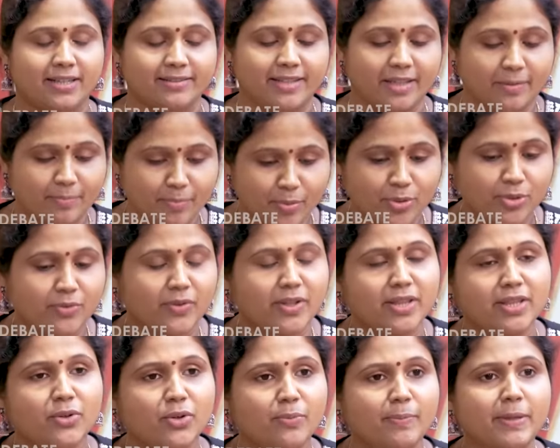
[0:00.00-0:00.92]
தற்போது
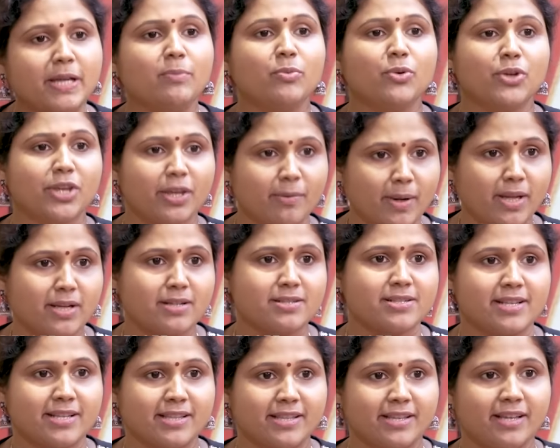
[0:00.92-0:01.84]
வந்து ஒரு மிக முக்கியமான
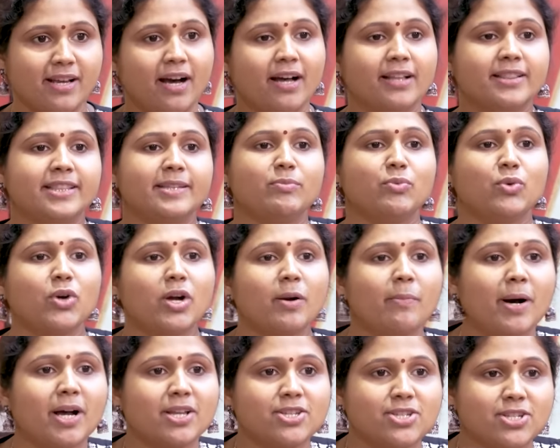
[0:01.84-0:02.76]
செய்தி
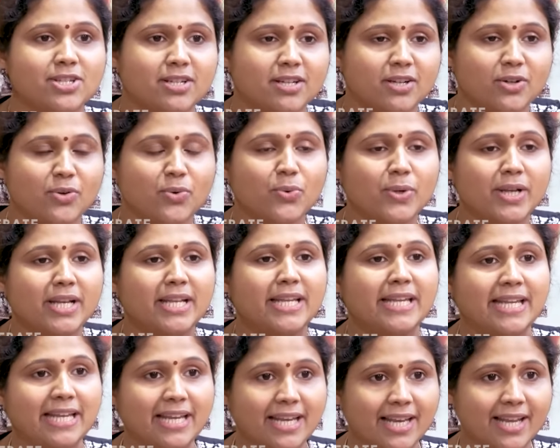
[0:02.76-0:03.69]
அதிமுக பாஜக
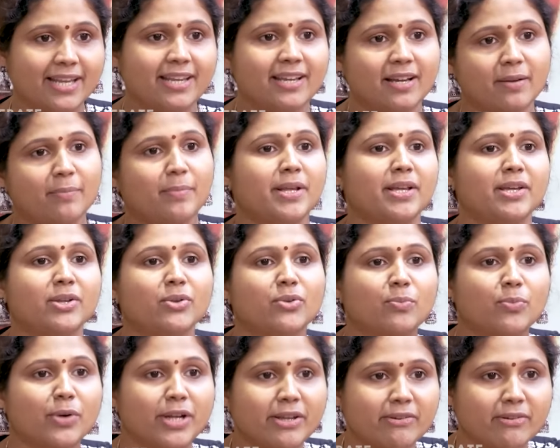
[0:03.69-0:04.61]
கூட்டணி இல்லை அப்படிங்கிற
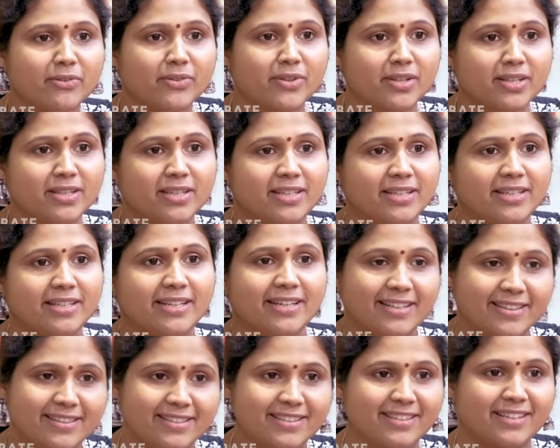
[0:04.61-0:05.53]
ஒரு முடிவை வந்து
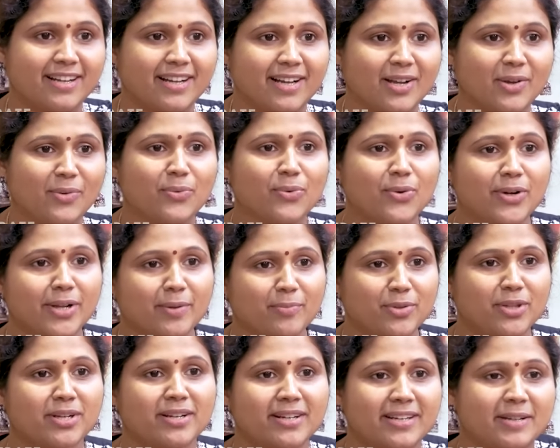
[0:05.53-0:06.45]
எடுத்திருக்காங்க உங்களுடைய
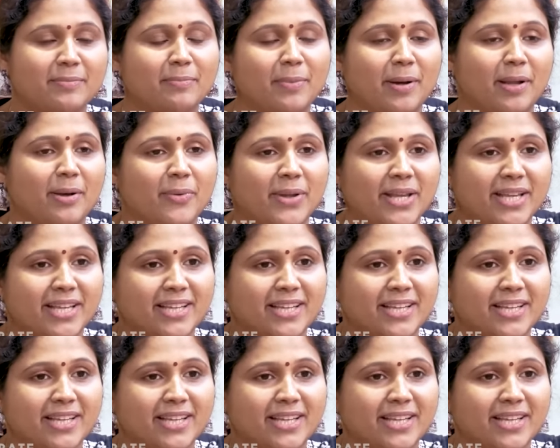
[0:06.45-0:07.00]
முதற்கட்ட பார்வை